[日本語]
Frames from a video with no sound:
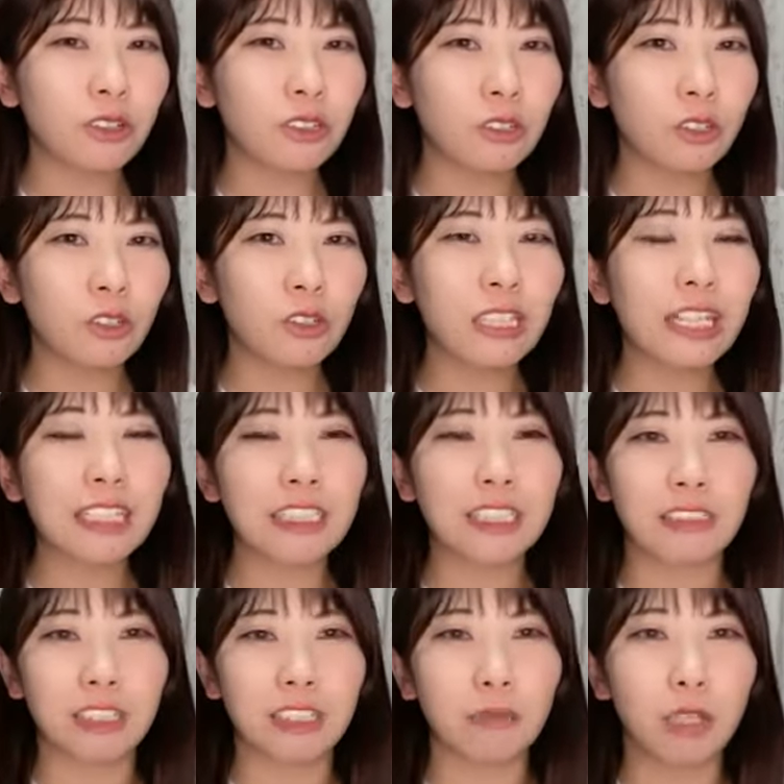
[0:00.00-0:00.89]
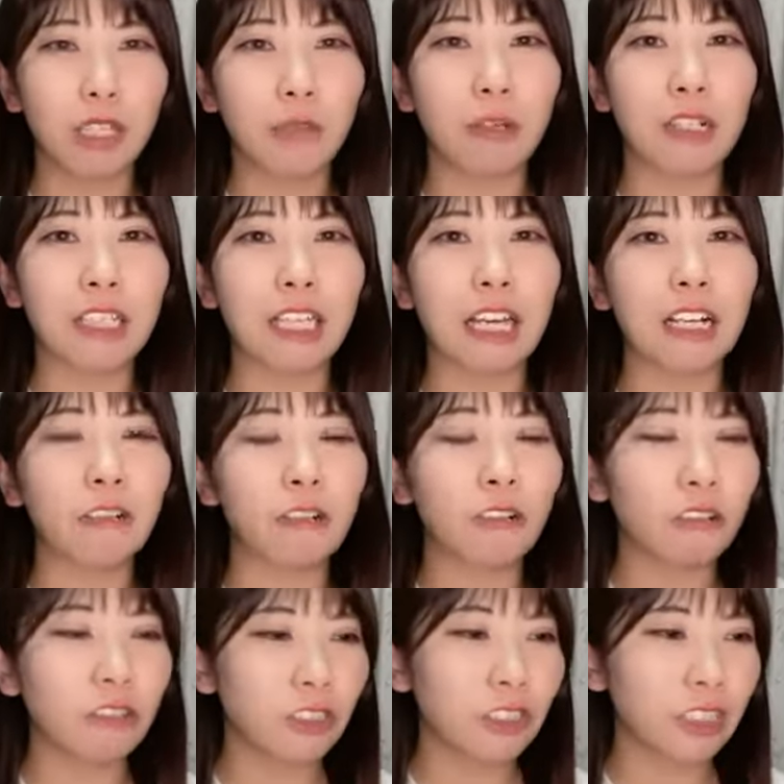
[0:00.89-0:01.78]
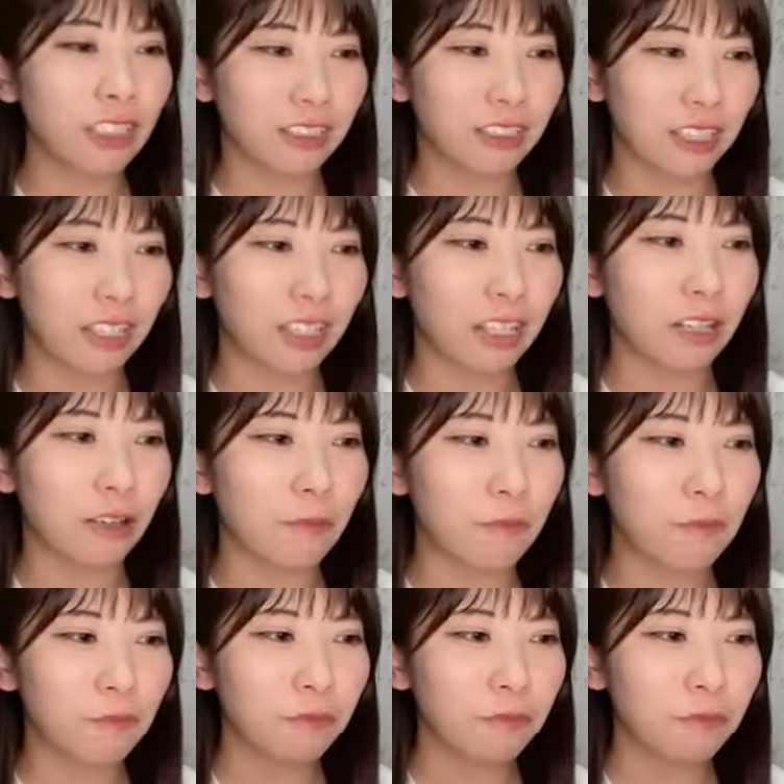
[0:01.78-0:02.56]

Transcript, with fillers: その男子はねもう今結婚してて